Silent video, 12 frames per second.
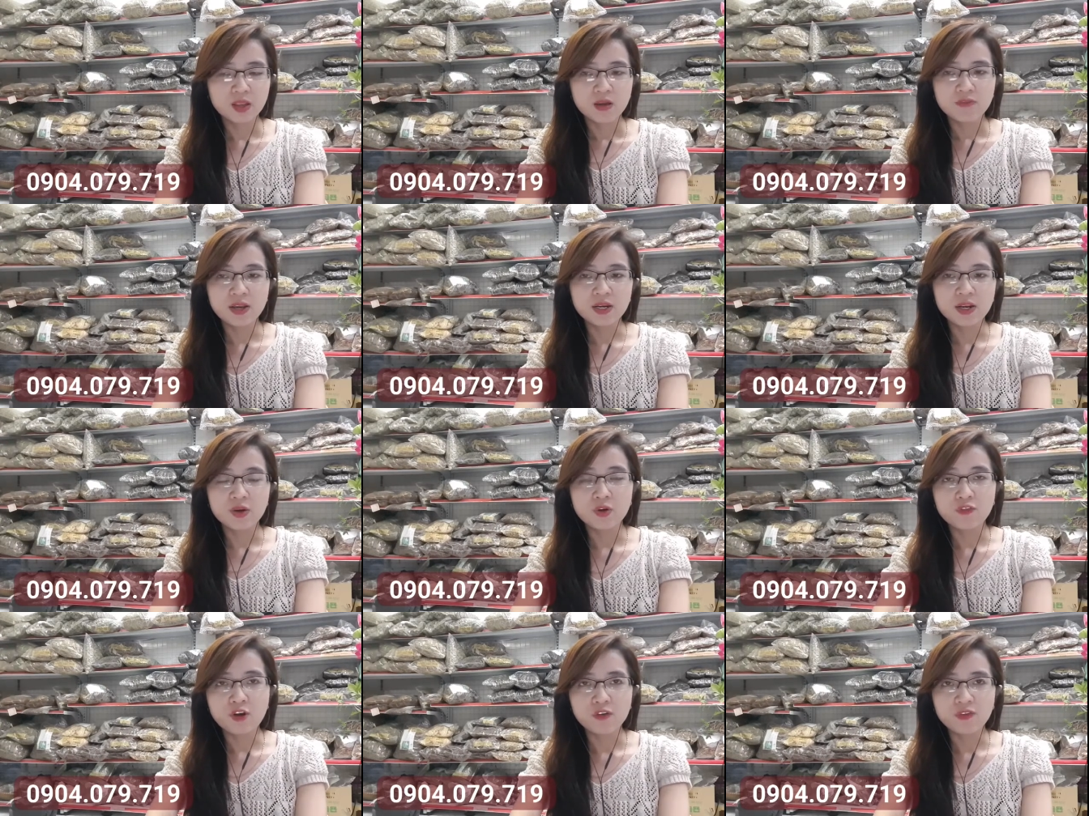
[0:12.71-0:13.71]
Vậy để đối
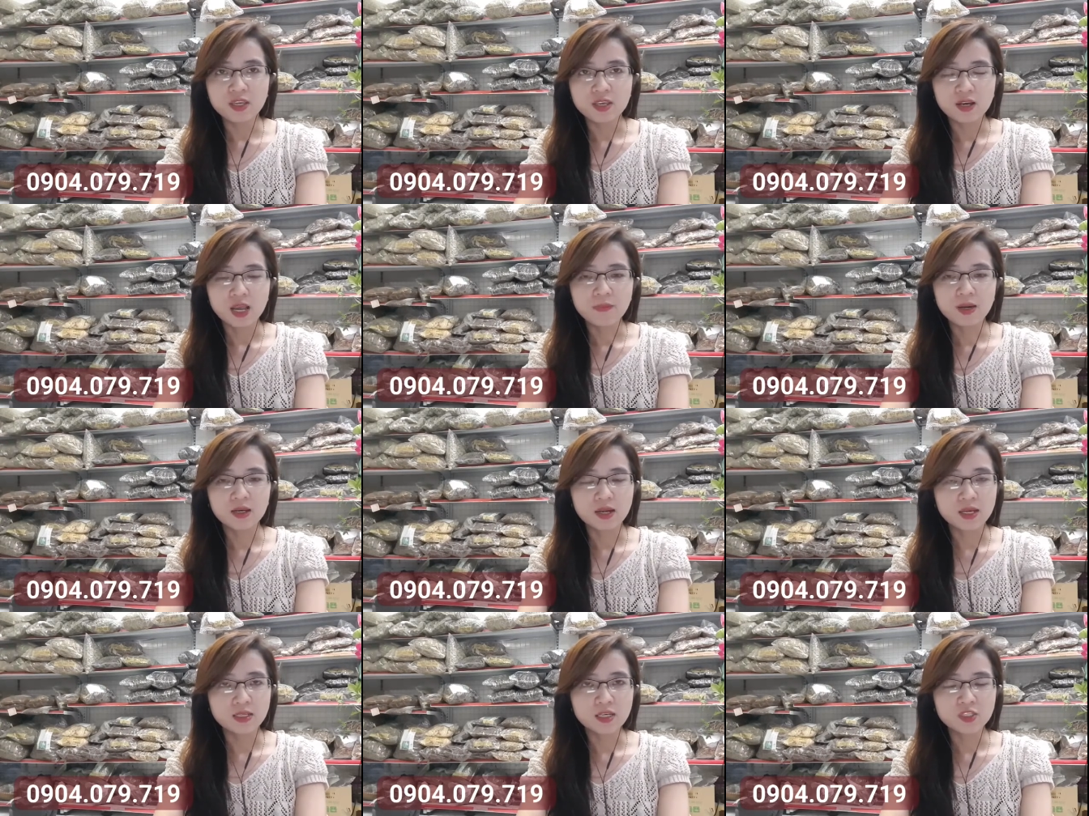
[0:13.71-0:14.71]
phó với những áp lực
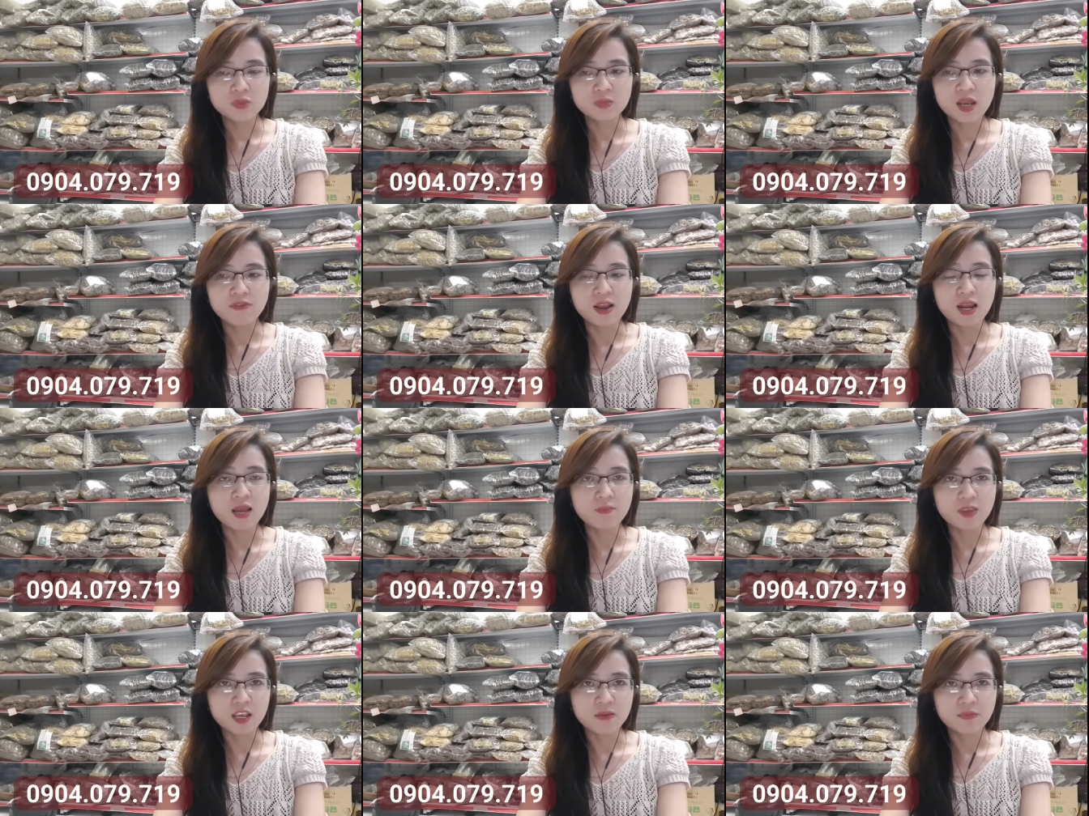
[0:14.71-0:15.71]
ấy thì chúng ta phải làm gì?